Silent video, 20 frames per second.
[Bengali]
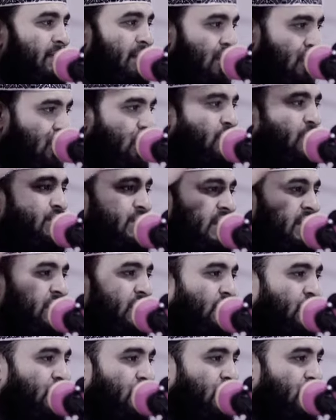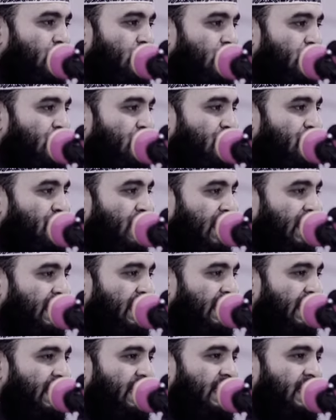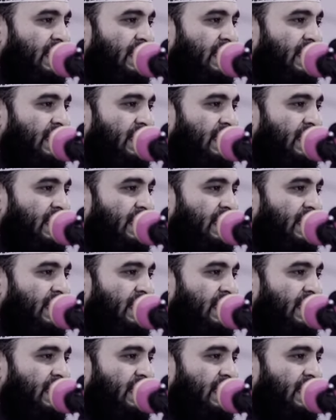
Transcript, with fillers: বিহঙ্গ বুঝছেন তো পাখি